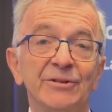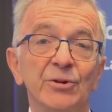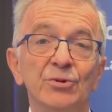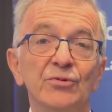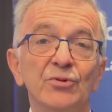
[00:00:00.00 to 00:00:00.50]
que
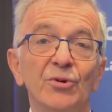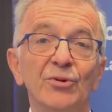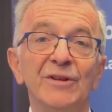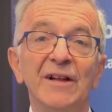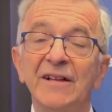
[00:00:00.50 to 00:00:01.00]
nous voulons,
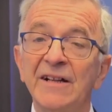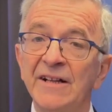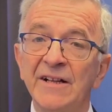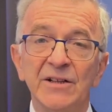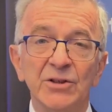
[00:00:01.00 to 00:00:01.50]
une année
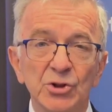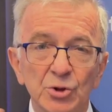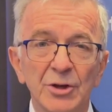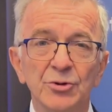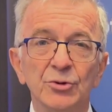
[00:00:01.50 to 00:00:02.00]

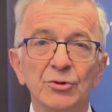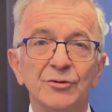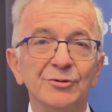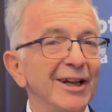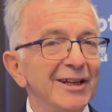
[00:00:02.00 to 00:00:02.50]
joyeuse,
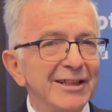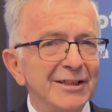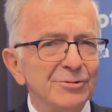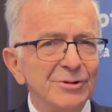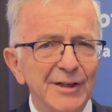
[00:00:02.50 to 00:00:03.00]
une année
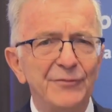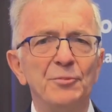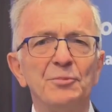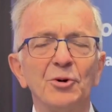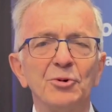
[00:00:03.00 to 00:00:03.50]
du
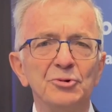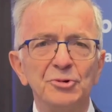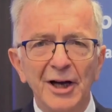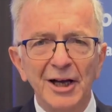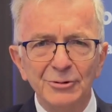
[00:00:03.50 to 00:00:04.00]
développement
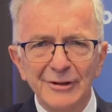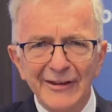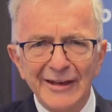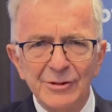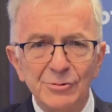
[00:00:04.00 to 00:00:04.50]
culturel, une
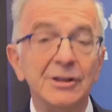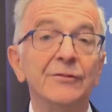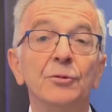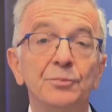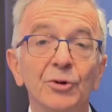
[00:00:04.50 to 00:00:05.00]
année du
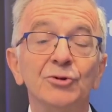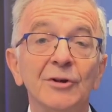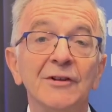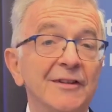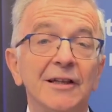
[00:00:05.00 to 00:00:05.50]
développement
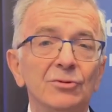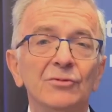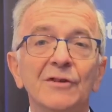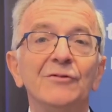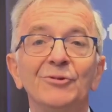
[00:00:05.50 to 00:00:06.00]
touristique. Nous
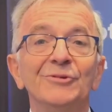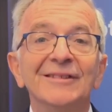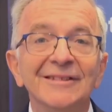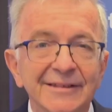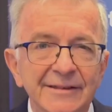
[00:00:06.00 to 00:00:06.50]
vivons une
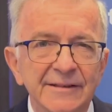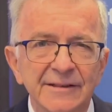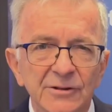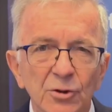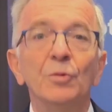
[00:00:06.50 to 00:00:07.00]

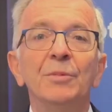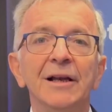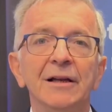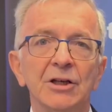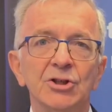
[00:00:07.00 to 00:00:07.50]
trop
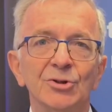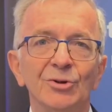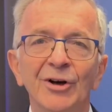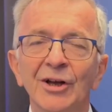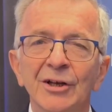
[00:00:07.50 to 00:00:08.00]
belle
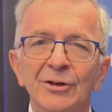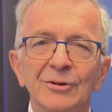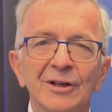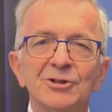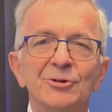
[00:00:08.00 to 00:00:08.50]
région,
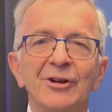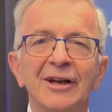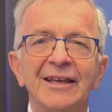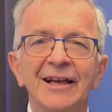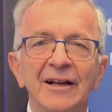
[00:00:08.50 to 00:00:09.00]
une région dans
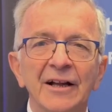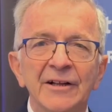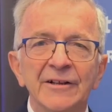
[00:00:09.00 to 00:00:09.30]
laquelle